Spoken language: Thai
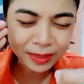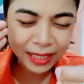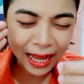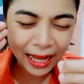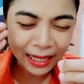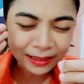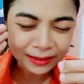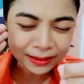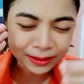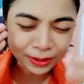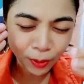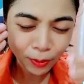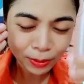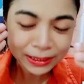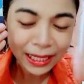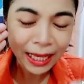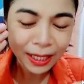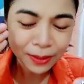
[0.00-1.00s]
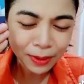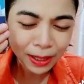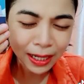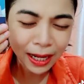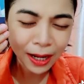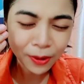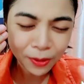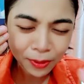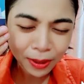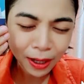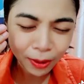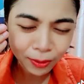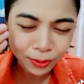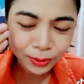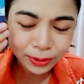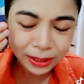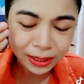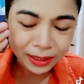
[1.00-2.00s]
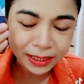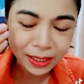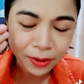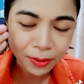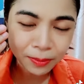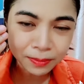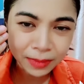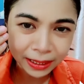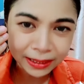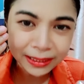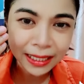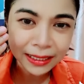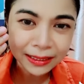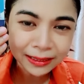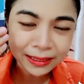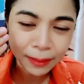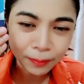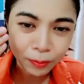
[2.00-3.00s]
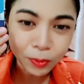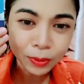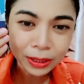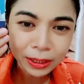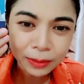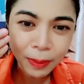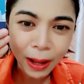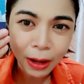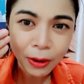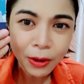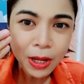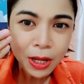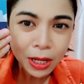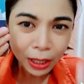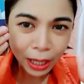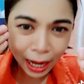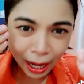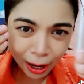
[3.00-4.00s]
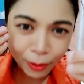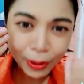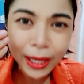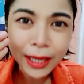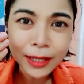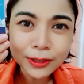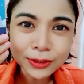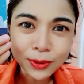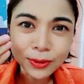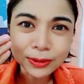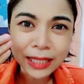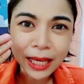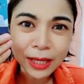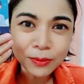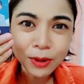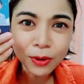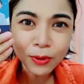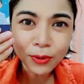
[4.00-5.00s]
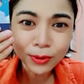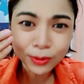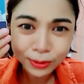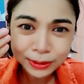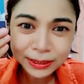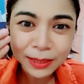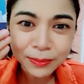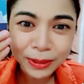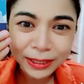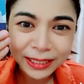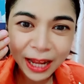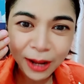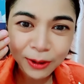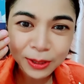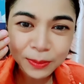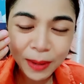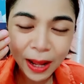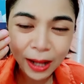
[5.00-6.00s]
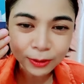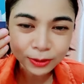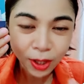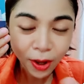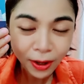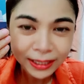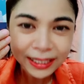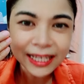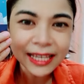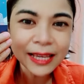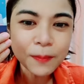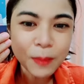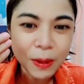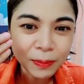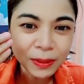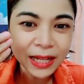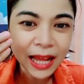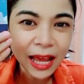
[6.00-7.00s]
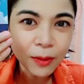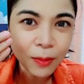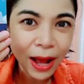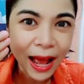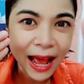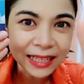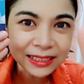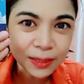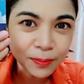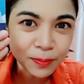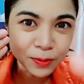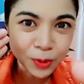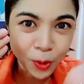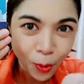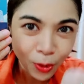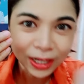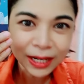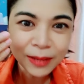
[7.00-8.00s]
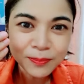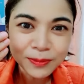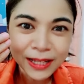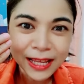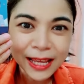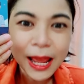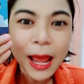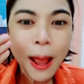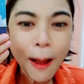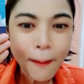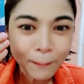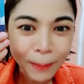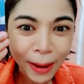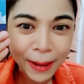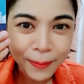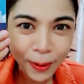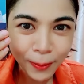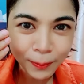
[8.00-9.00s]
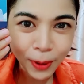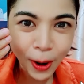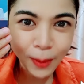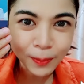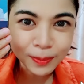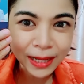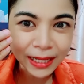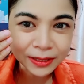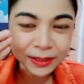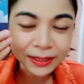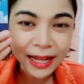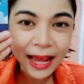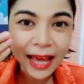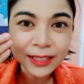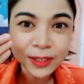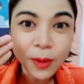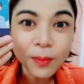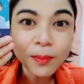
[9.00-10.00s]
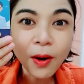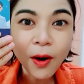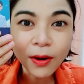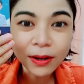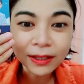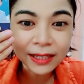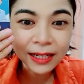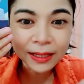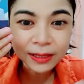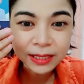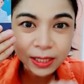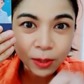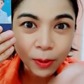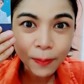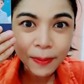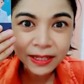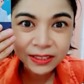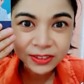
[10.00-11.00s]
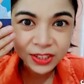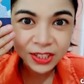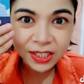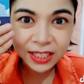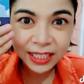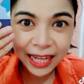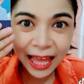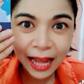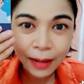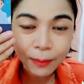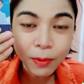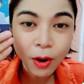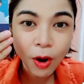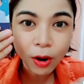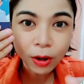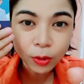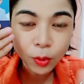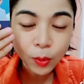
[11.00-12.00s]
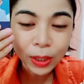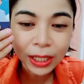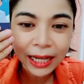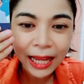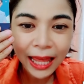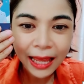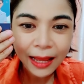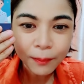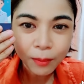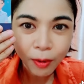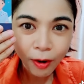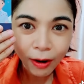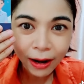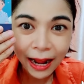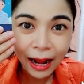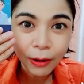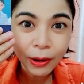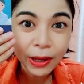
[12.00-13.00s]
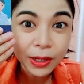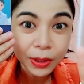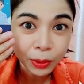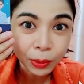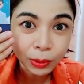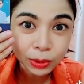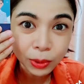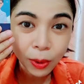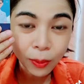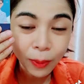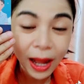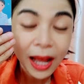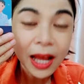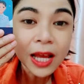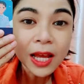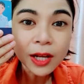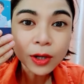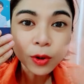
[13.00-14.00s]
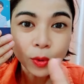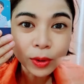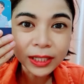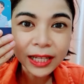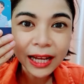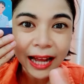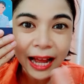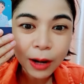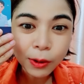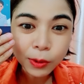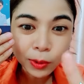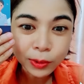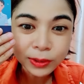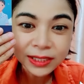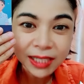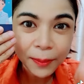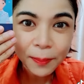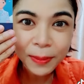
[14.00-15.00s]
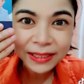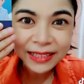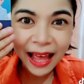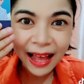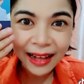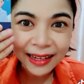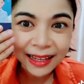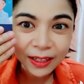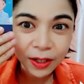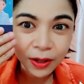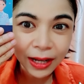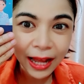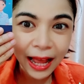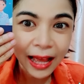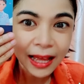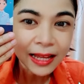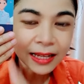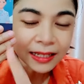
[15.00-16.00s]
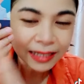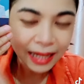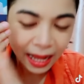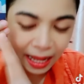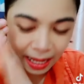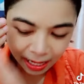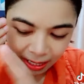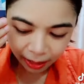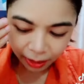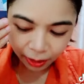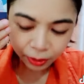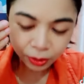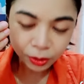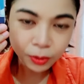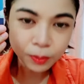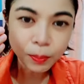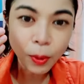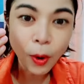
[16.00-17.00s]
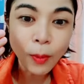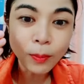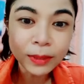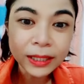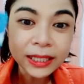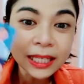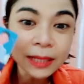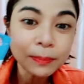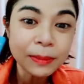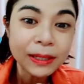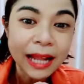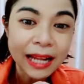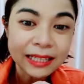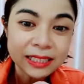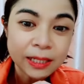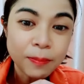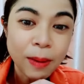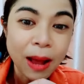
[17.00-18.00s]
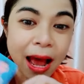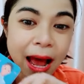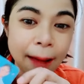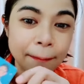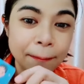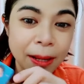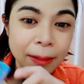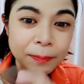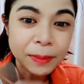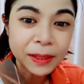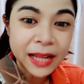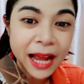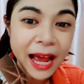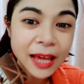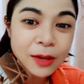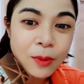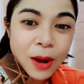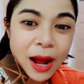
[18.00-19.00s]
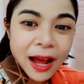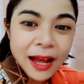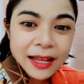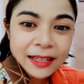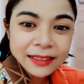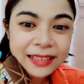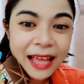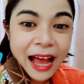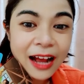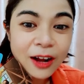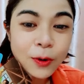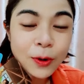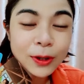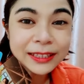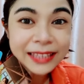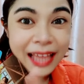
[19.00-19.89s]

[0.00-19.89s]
อยากสงสัยว่าเขาเขารู้สึกเดียวเหมือนกันกับคุณหรือเปล่า เขาเองก็สงสัยว่าคุณรู้สึกเหมือนเขาหรือเปล่า ตอนนี้เป็นไปได้ว่าอาจจะดูคลิปนี้ไปพร้อม ๆ กันก็ได้ต้องบอกเลย ถือว่าเป็นสื่อกลางบอกคุณและบอกเขาให้รู้ตัวว่าคุณกับเขารู้สึกไม่ต่างกันแล้วค่ะนะพรมลิขิตบรรดาชัดพาเป็นไปได้ว่าต่างคน